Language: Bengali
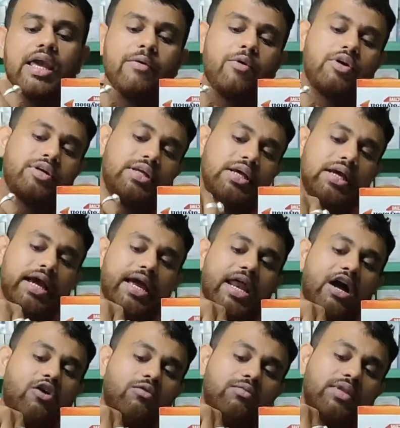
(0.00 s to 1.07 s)
এবং ঠিক
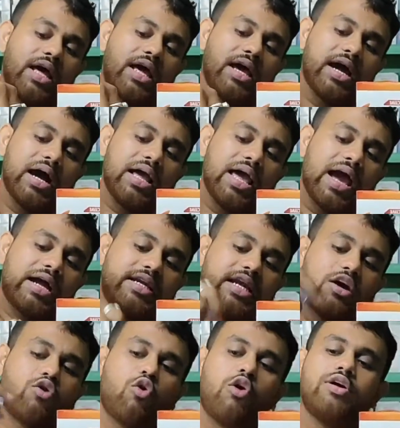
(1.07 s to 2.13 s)
এরকম জায়গায় একটা
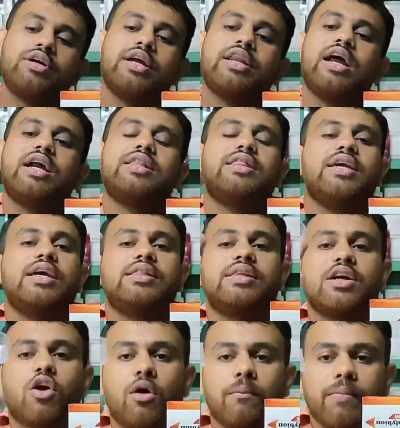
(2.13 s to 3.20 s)
কন্টেনার দিয়েছে
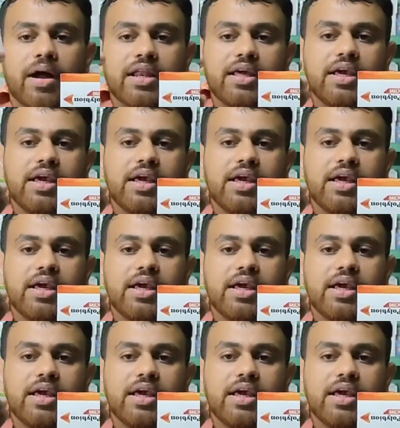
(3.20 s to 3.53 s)
কোম্পানি